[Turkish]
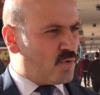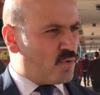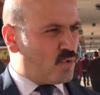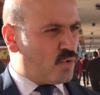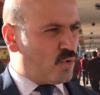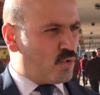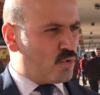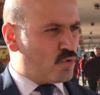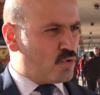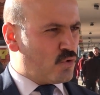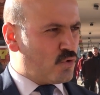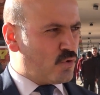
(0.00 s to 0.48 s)

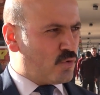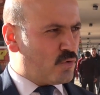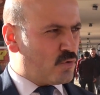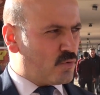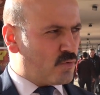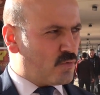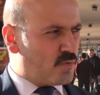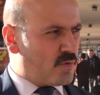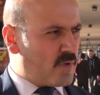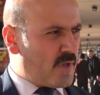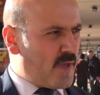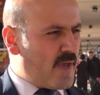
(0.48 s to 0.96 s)
yolcu
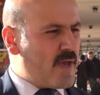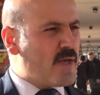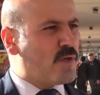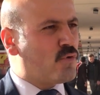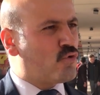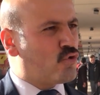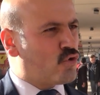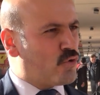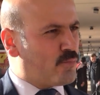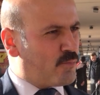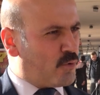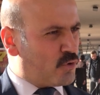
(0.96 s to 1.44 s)
en
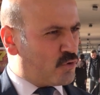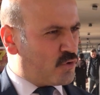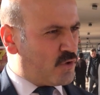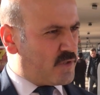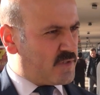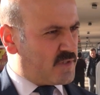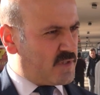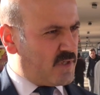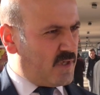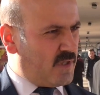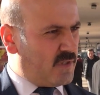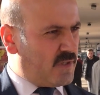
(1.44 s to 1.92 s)
düşük
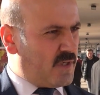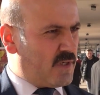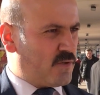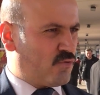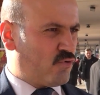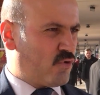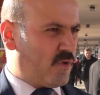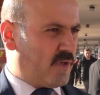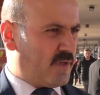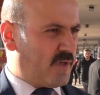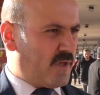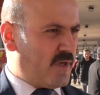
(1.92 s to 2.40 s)
potansiyeldeyiz
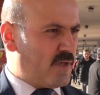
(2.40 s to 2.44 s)
şu an.